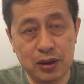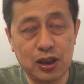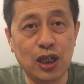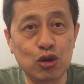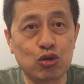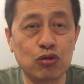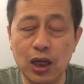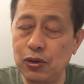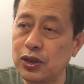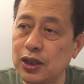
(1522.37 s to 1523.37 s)
成熟
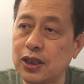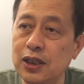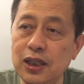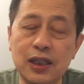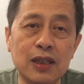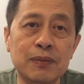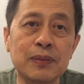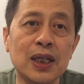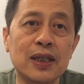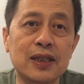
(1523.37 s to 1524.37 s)
了或者是已经
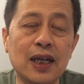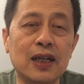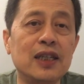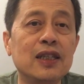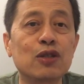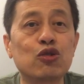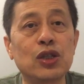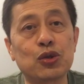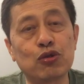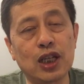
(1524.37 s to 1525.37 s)
上了一定
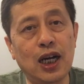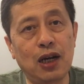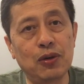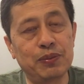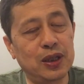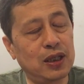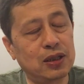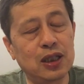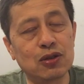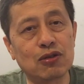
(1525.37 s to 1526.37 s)
岁数的啊，我们的
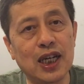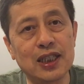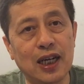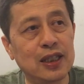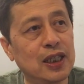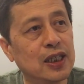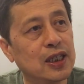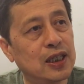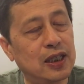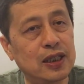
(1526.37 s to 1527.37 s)
听众来讲，
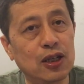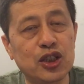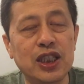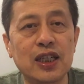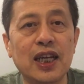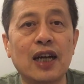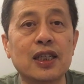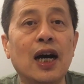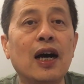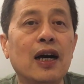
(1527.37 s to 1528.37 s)
要尽
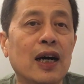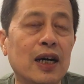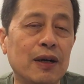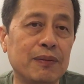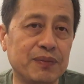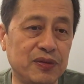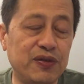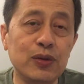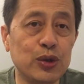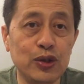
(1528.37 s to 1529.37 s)
量的啊
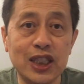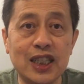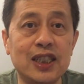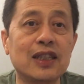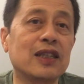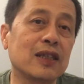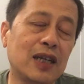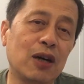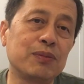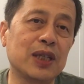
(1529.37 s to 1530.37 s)
服务于年轻人
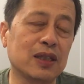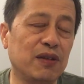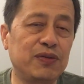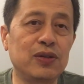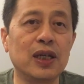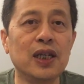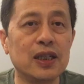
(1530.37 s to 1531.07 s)
啊。我们讲到服务